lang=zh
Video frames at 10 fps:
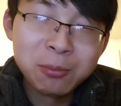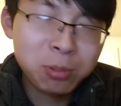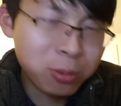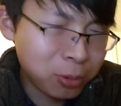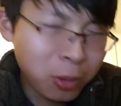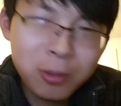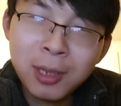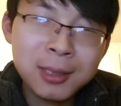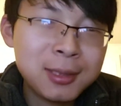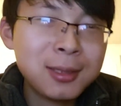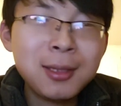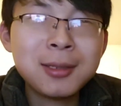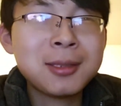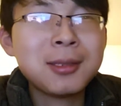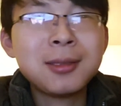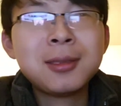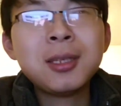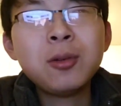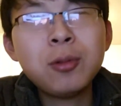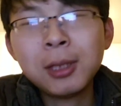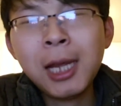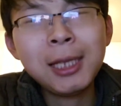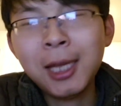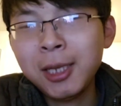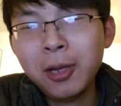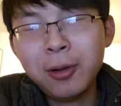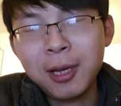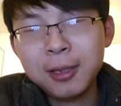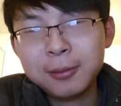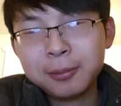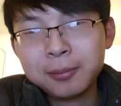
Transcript: 普通人真的是生活太单调了，